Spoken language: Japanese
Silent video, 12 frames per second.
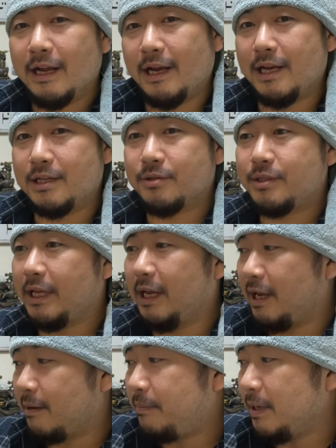えー、そして、
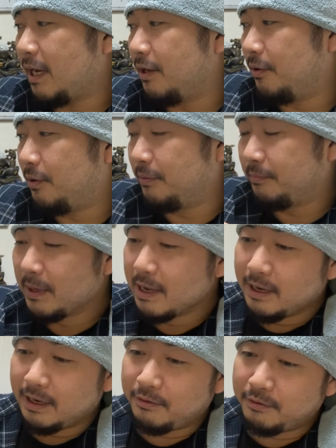やっぱりあの、
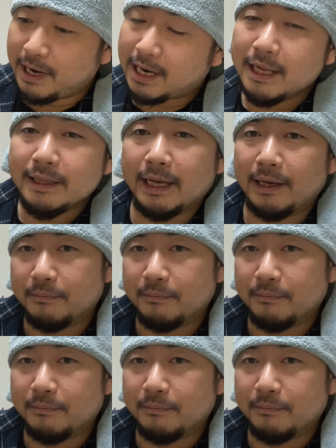えー、わかんない。